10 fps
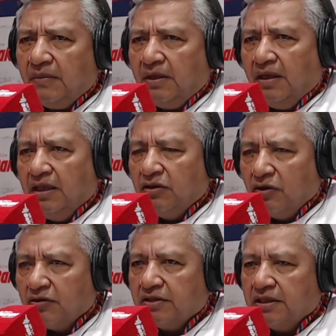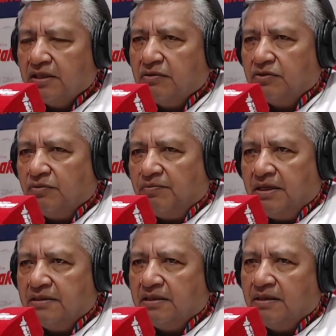el norte de nuestro
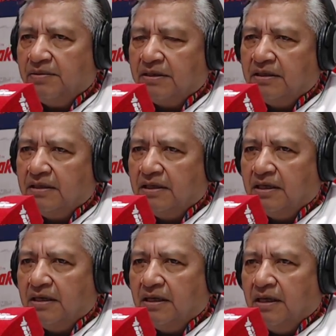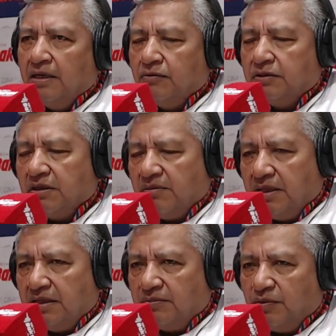país, en la parte de la, nuestra
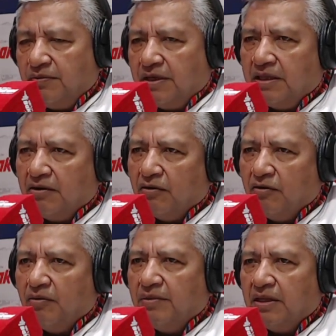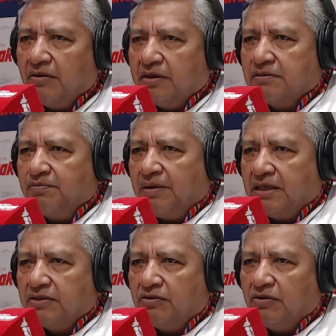hermana República de Colombia, en lo que es
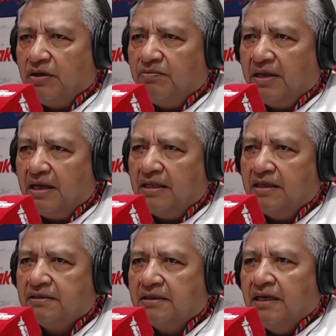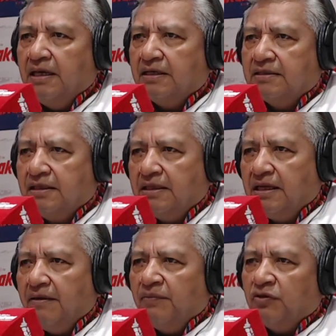Pasto, y Piales,
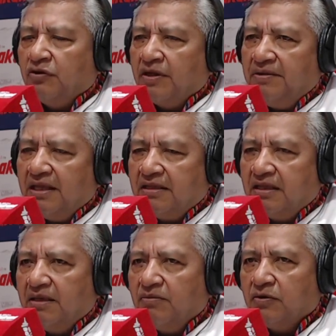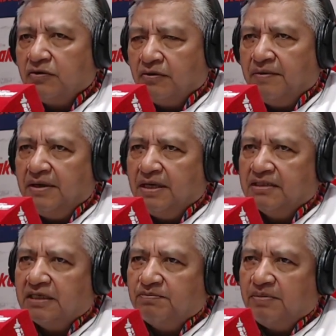etcétera, todavía tenemos, todavía en
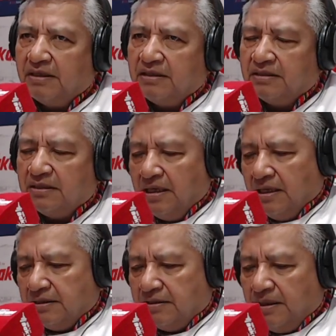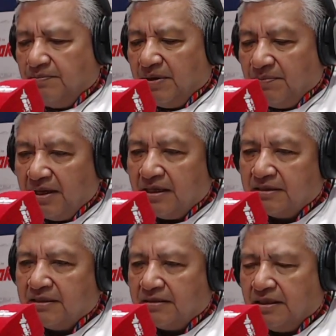esas partes se prepara
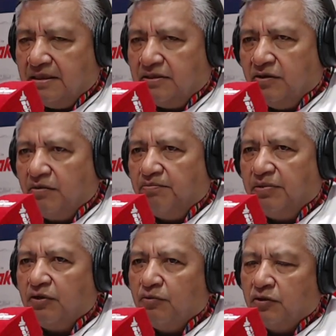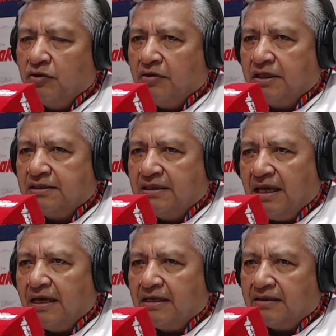esta tradición, pero lo que
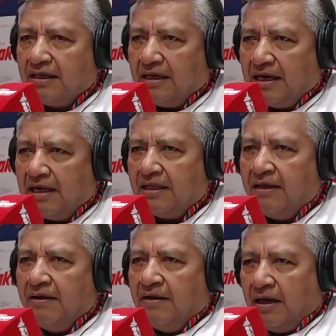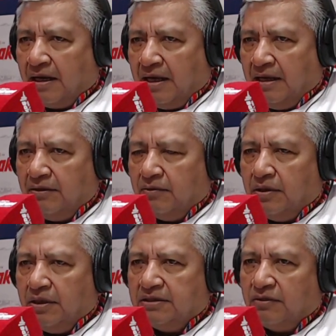está arraigada acá
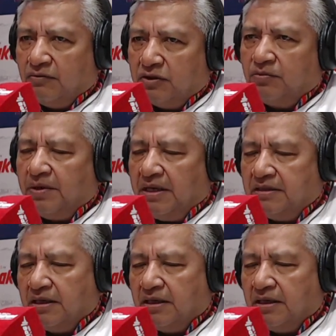es en nuestro país, en